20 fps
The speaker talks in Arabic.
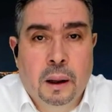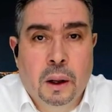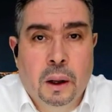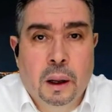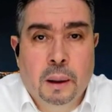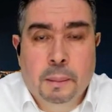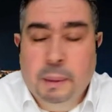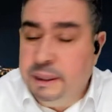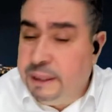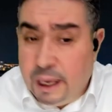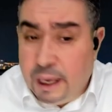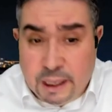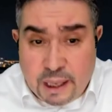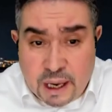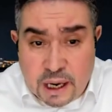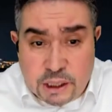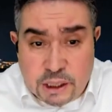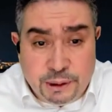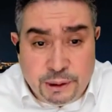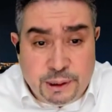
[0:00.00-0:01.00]
ما
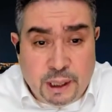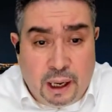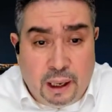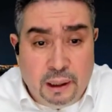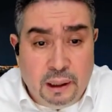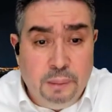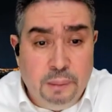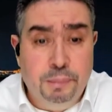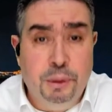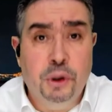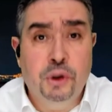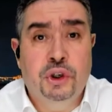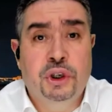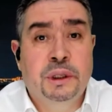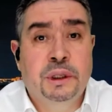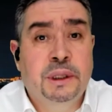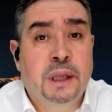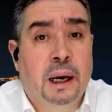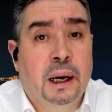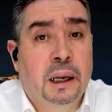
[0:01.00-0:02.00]
تحكيش نتاع البيجي
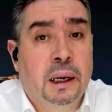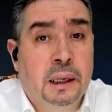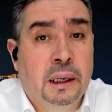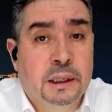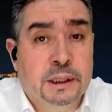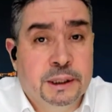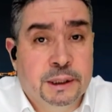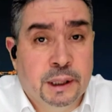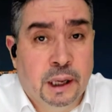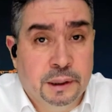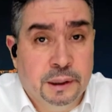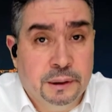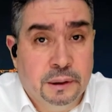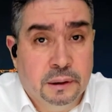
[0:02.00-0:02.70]
نتاع السطاد